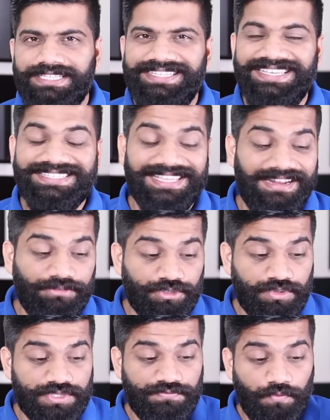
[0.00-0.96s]
देखते हैं इसके अलावा
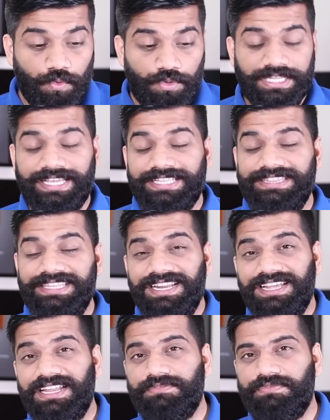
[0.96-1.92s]
दोस्तों इस फोन के कितने
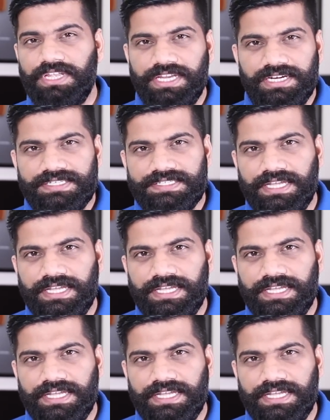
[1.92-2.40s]
अलग अलग वेरियंट्स